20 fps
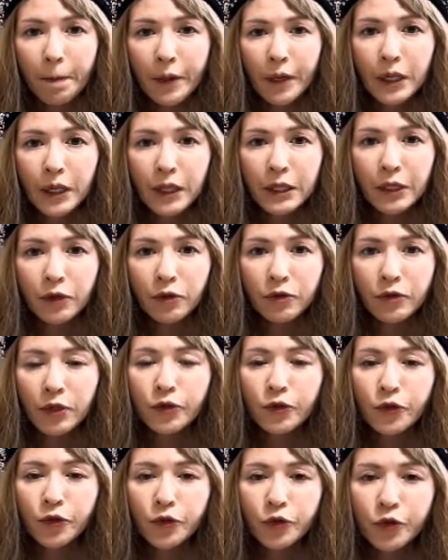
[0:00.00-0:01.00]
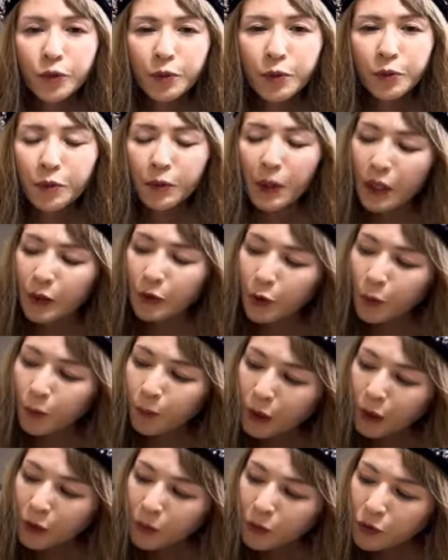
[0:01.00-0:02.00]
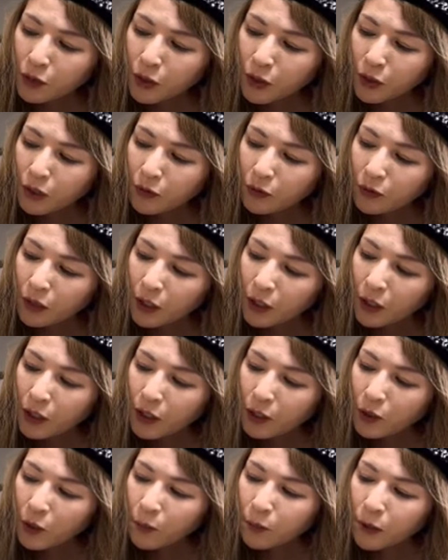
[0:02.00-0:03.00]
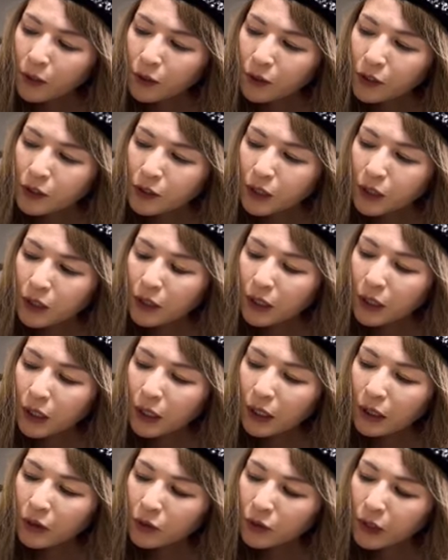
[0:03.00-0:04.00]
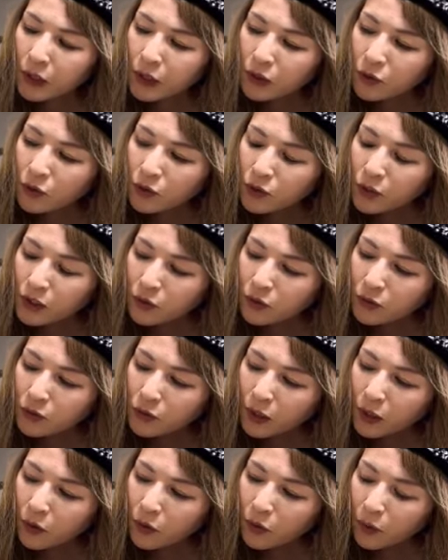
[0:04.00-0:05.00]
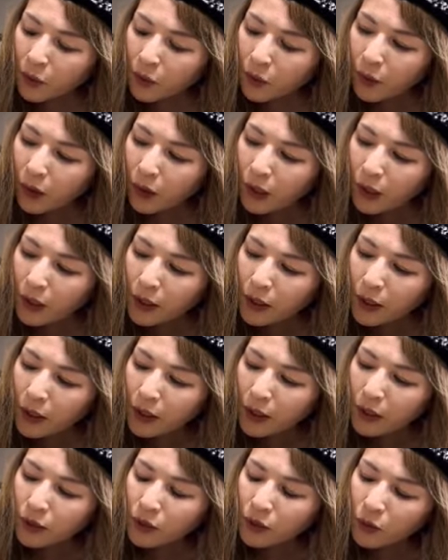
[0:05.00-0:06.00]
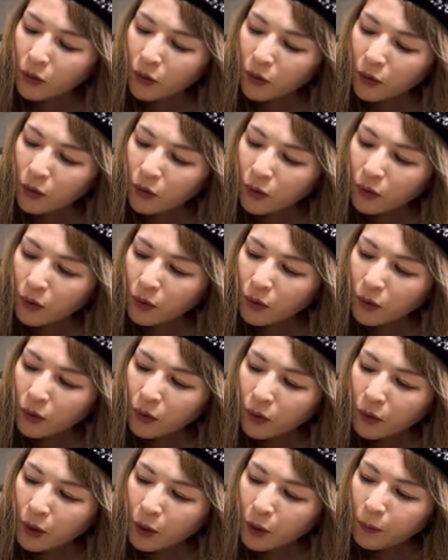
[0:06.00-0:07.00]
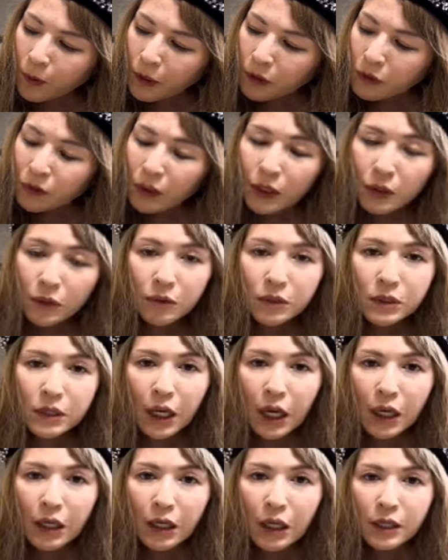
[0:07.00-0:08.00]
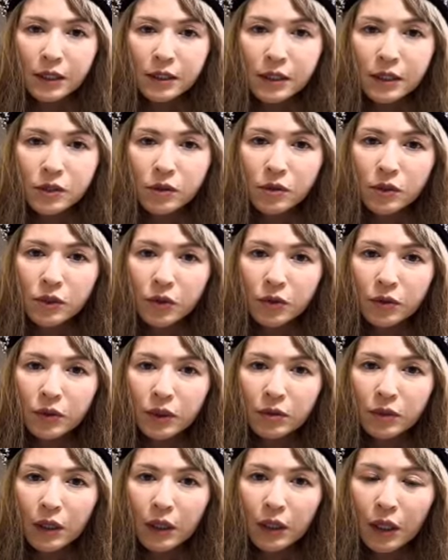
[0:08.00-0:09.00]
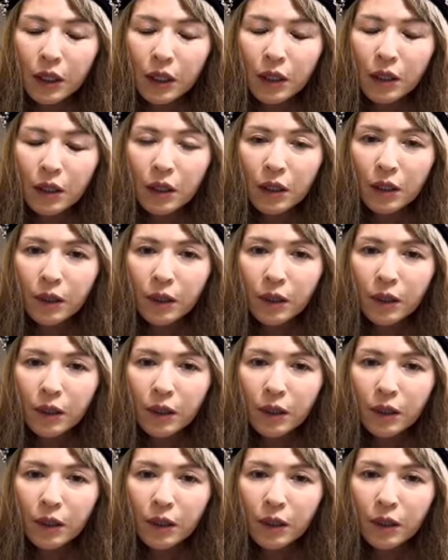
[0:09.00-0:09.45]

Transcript: 体の担当する部分、あ、六白もそうだけどね、六白七席が肺を担当してるんだけども、えっ、ー、と、本命六白は当然破壊札を背負ってるから、